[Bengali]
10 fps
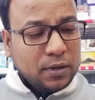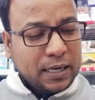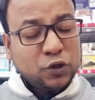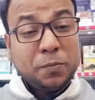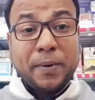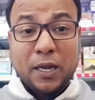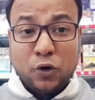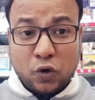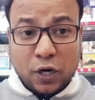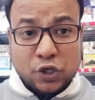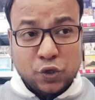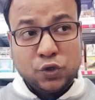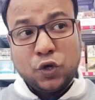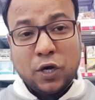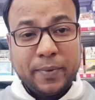এটা যদি পালন করার
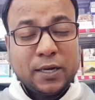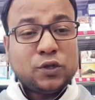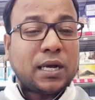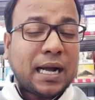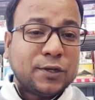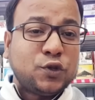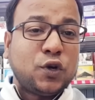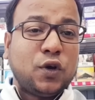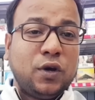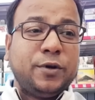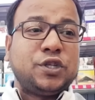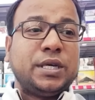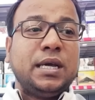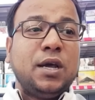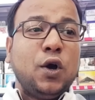সুযোগ হয় বা এটা যদি কার্যকর হয়ে বসে